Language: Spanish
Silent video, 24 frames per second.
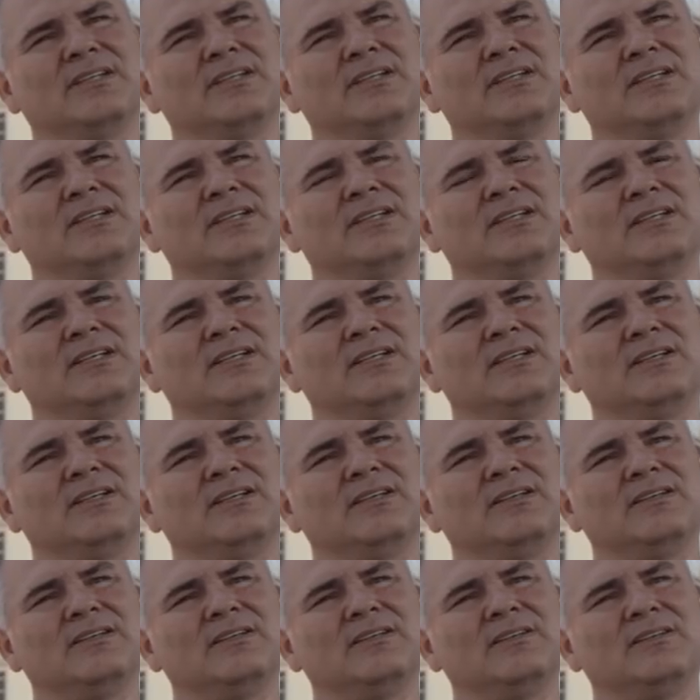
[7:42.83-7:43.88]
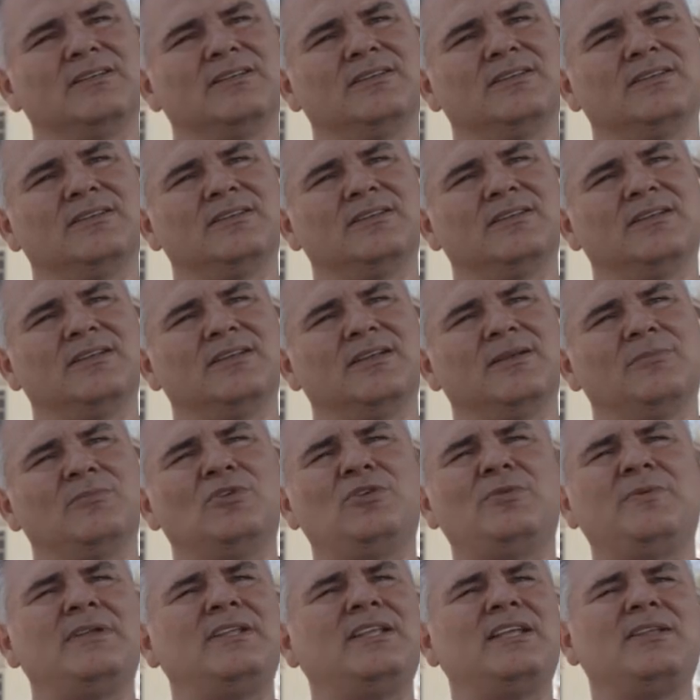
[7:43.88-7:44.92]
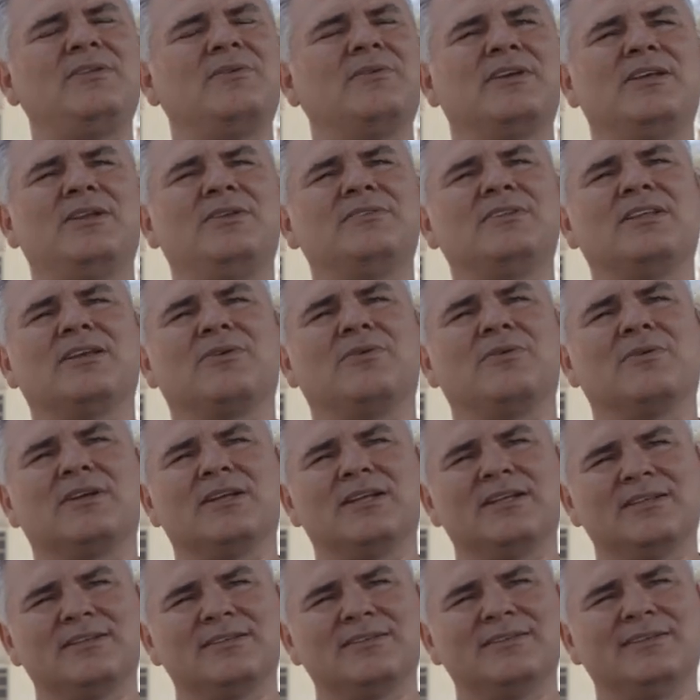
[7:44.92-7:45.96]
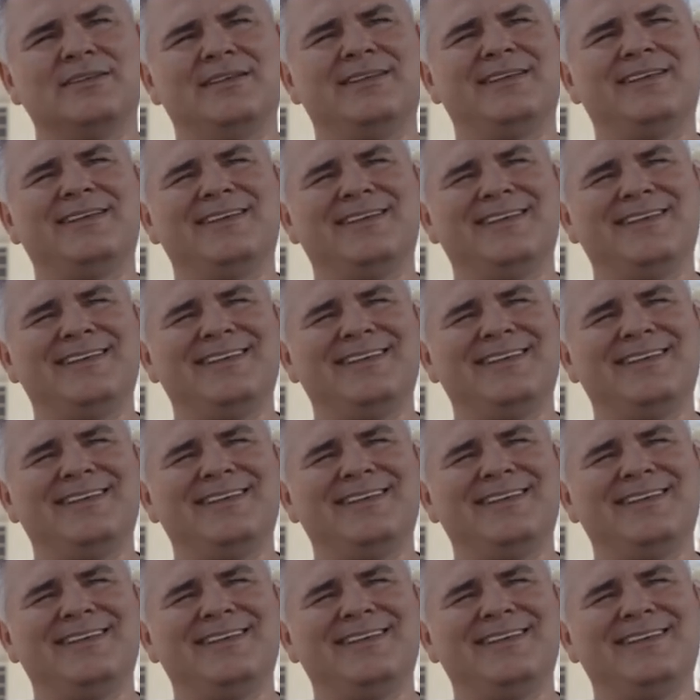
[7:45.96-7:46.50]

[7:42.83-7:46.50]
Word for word: ¿Trabajando en qué? Pues vendiendo kilos de coca. ¿Qué